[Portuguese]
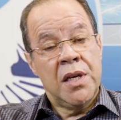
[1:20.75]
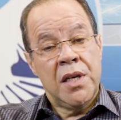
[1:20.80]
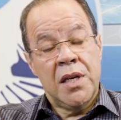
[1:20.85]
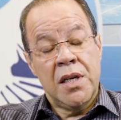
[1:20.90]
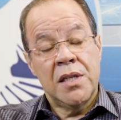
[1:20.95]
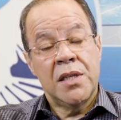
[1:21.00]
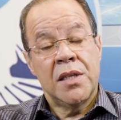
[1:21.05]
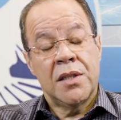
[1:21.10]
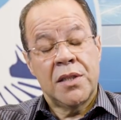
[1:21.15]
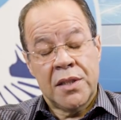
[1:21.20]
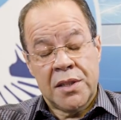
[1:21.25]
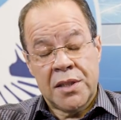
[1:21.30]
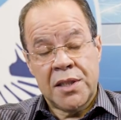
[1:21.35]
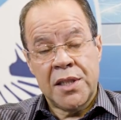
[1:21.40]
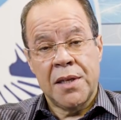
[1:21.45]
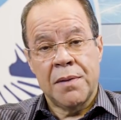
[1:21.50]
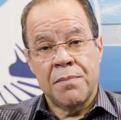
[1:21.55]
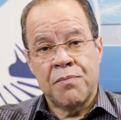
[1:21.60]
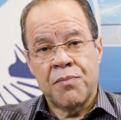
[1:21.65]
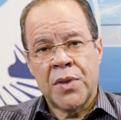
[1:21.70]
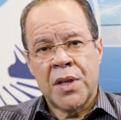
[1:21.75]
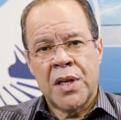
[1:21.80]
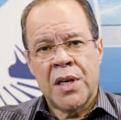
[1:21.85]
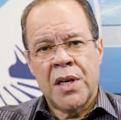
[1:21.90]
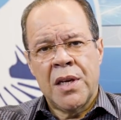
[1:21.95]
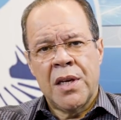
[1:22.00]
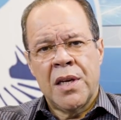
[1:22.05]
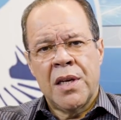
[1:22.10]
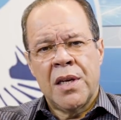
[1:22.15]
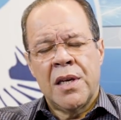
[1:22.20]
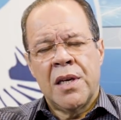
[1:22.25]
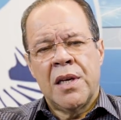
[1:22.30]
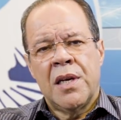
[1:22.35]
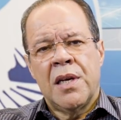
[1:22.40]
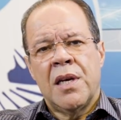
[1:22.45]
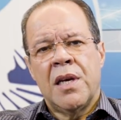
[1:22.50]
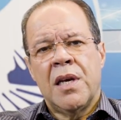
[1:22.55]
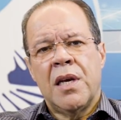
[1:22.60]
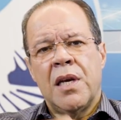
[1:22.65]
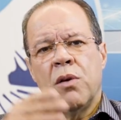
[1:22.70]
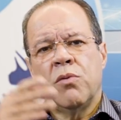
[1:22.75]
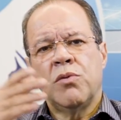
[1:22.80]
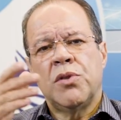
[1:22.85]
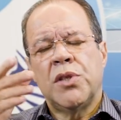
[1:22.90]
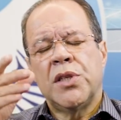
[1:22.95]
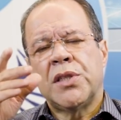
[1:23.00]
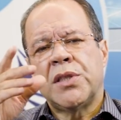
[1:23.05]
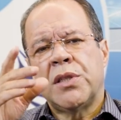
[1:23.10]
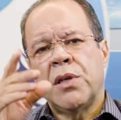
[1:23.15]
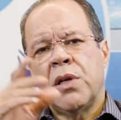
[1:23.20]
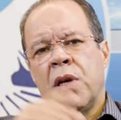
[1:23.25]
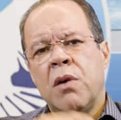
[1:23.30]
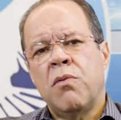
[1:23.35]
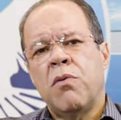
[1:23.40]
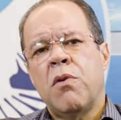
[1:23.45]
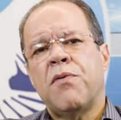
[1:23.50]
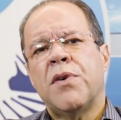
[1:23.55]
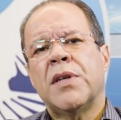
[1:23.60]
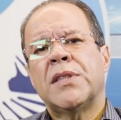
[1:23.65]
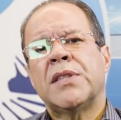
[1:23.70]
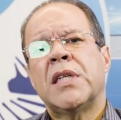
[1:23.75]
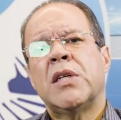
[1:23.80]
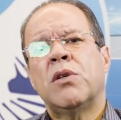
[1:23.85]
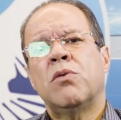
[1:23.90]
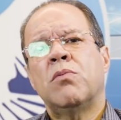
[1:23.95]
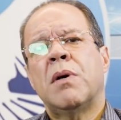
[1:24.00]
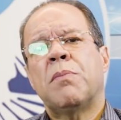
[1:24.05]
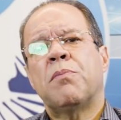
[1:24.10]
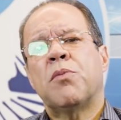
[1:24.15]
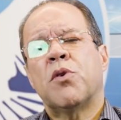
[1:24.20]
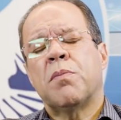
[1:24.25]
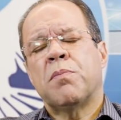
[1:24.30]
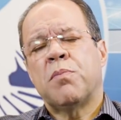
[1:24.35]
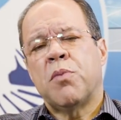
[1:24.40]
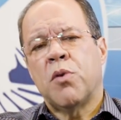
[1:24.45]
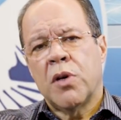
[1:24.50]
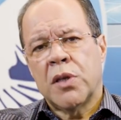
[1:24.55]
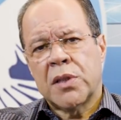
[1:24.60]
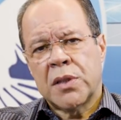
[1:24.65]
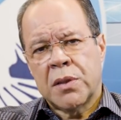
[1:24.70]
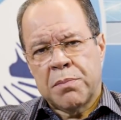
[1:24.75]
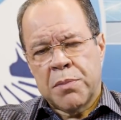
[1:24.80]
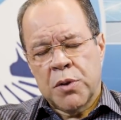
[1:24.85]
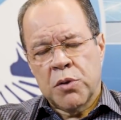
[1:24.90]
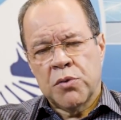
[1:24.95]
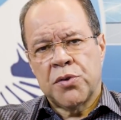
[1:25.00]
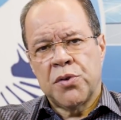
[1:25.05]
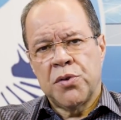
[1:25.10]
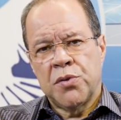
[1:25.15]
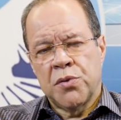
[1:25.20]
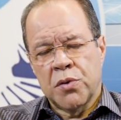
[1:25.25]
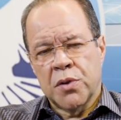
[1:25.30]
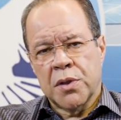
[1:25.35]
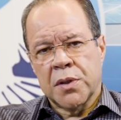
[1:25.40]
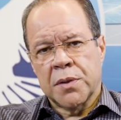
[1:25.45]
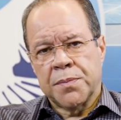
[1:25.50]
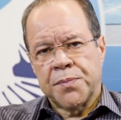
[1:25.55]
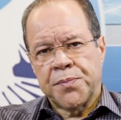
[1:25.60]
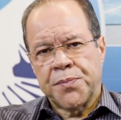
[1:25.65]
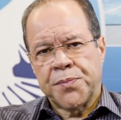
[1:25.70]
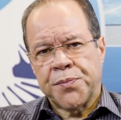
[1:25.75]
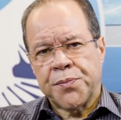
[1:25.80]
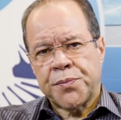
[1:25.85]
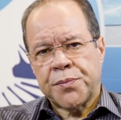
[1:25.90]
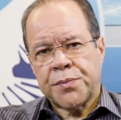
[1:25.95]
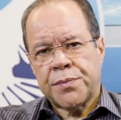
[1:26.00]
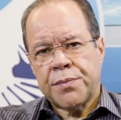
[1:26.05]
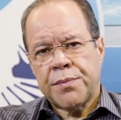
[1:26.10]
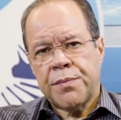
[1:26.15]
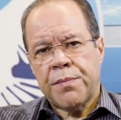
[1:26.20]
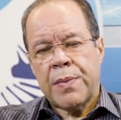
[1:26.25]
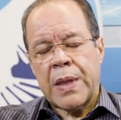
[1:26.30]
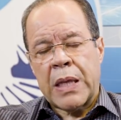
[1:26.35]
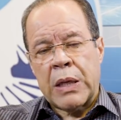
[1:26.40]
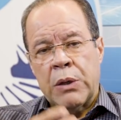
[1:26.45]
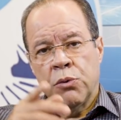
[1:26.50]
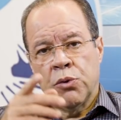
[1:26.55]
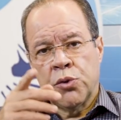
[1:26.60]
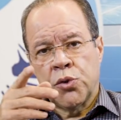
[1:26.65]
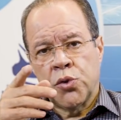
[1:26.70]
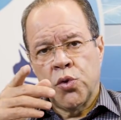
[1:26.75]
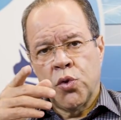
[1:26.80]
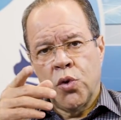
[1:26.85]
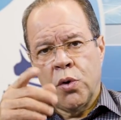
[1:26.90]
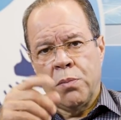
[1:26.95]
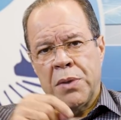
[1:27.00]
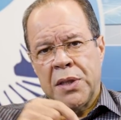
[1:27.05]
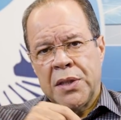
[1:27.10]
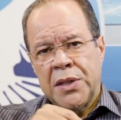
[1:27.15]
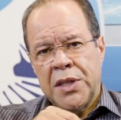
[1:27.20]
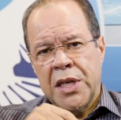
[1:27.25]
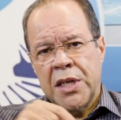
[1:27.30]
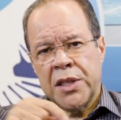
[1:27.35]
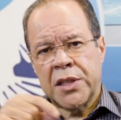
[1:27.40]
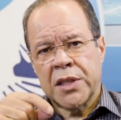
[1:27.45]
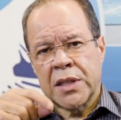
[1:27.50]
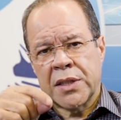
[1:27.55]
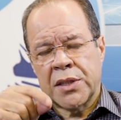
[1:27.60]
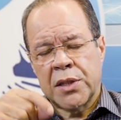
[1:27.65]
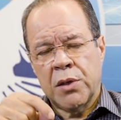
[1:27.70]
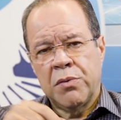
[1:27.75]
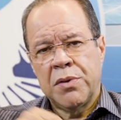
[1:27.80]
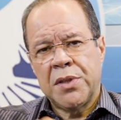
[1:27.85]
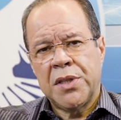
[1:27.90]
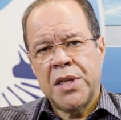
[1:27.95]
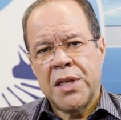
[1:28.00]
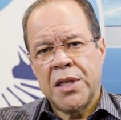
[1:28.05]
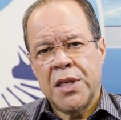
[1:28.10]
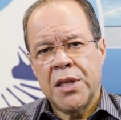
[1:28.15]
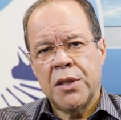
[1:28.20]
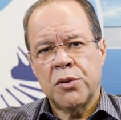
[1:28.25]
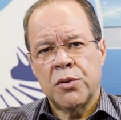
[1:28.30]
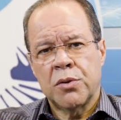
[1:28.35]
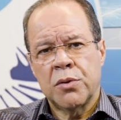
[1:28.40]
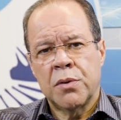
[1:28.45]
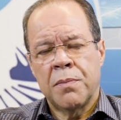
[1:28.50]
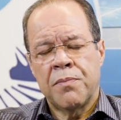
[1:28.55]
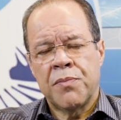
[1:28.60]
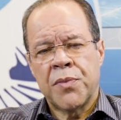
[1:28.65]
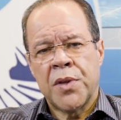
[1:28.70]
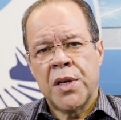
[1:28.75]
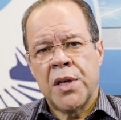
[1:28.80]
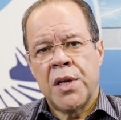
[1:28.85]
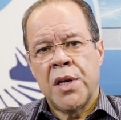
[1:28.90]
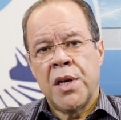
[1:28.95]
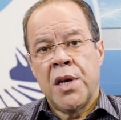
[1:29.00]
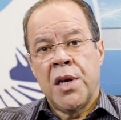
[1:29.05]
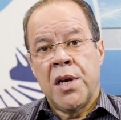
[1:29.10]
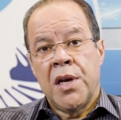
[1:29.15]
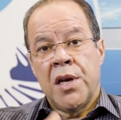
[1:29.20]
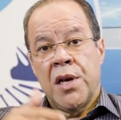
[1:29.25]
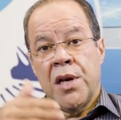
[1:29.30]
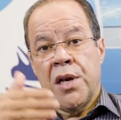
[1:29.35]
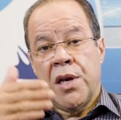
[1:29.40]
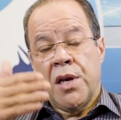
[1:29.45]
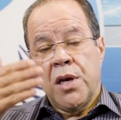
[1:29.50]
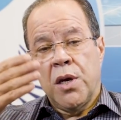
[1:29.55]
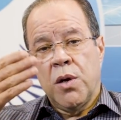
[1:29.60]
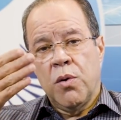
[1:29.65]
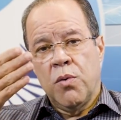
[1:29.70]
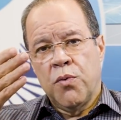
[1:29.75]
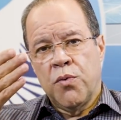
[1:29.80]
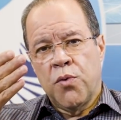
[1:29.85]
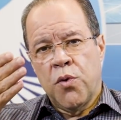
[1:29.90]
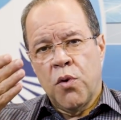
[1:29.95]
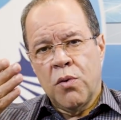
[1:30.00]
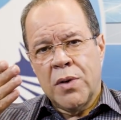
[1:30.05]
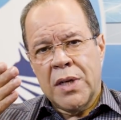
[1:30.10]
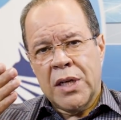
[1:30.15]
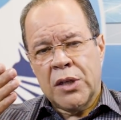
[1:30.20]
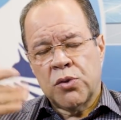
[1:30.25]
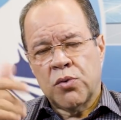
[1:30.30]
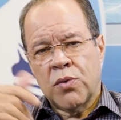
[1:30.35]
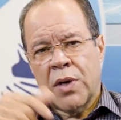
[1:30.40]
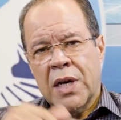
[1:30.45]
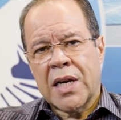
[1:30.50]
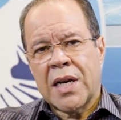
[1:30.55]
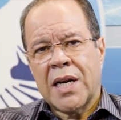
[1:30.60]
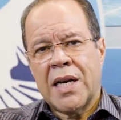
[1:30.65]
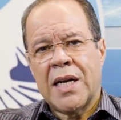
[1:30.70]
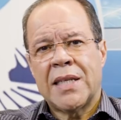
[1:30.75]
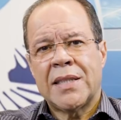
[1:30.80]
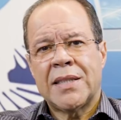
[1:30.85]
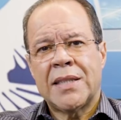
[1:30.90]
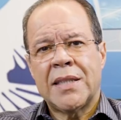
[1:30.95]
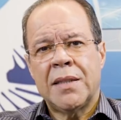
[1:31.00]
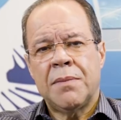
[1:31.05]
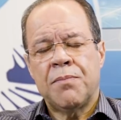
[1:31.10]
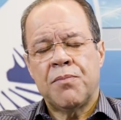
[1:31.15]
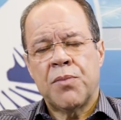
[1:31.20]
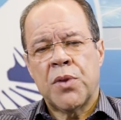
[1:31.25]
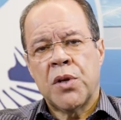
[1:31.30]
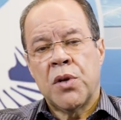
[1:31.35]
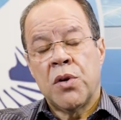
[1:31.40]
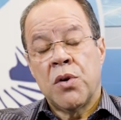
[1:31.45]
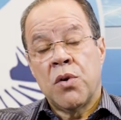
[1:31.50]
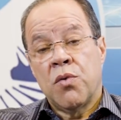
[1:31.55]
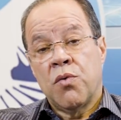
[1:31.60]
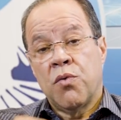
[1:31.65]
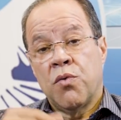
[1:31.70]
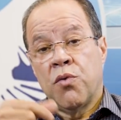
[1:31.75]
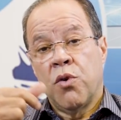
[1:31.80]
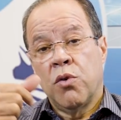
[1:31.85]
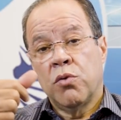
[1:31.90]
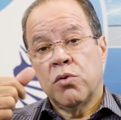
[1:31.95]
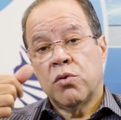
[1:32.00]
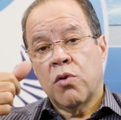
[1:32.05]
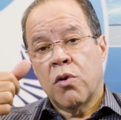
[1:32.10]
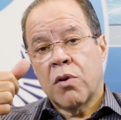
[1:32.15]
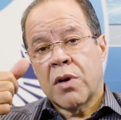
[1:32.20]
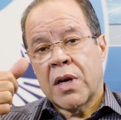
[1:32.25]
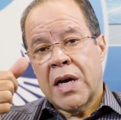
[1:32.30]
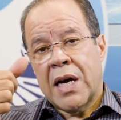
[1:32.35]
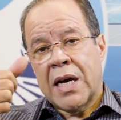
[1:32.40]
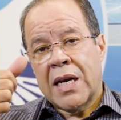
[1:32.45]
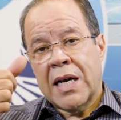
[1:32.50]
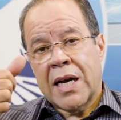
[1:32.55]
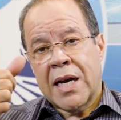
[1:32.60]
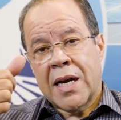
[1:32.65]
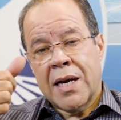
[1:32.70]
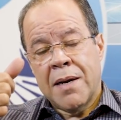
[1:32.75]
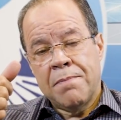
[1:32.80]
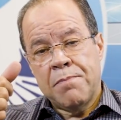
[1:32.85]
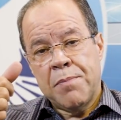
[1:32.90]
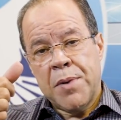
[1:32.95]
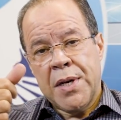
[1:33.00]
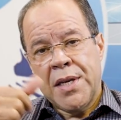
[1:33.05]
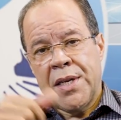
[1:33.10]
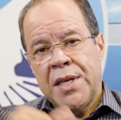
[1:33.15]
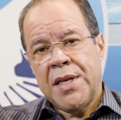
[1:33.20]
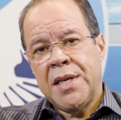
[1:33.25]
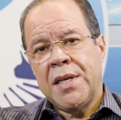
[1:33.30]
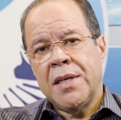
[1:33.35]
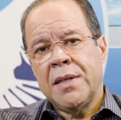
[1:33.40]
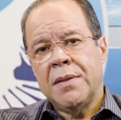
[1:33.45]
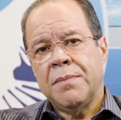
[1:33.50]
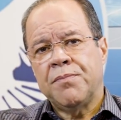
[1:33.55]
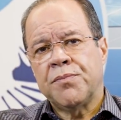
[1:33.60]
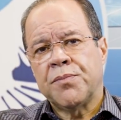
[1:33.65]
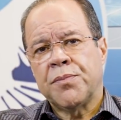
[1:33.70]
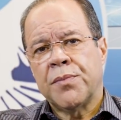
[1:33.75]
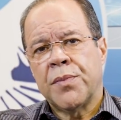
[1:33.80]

Ele disse sim. Eu disse, eu vou fazer uma proposta para o senhor. O senhor me deixa seu endereço eu vou na sua casa, vou tocar a campainha